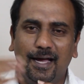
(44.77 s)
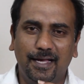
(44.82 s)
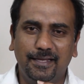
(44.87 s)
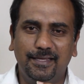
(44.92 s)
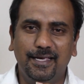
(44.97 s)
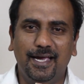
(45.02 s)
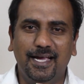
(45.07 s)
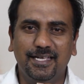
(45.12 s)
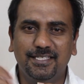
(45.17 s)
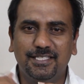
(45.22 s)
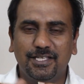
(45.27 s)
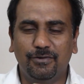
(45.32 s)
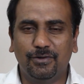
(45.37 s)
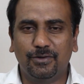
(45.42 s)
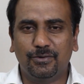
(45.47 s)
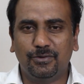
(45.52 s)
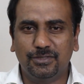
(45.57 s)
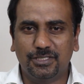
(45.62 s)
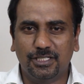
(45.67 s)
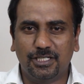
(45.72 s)
అదే ఐ
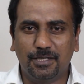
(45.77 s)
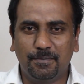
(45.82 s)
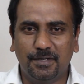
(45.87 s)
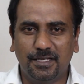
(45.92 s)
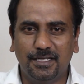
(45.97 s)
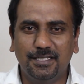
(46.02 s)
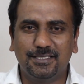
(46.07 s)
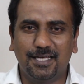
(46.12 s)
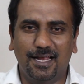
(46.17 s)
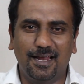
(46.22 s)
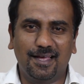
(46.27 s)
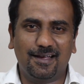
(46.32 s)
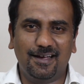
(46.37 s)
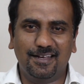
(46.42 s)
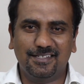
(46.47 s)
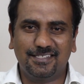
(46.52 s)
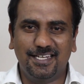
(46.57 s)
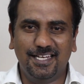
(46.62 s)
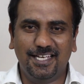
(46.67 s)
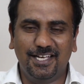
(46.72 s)
సెవెన్కి వచ్చేటప్పటికి చాలా
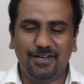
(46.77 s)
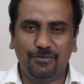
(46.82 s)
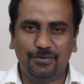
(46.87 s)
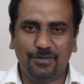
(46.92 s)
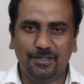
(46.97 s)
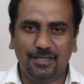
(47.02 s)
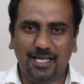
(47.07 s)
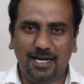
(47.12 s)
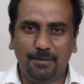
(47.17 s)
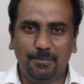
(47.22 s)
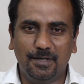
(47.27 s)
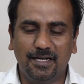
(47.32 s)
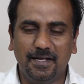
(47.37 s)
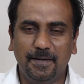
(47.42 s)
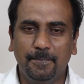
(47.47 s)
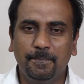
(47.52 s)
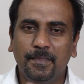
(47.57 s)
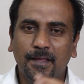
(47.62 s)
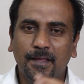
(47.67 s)
కాస్ట్లీగా ఉంటుంది అనమాట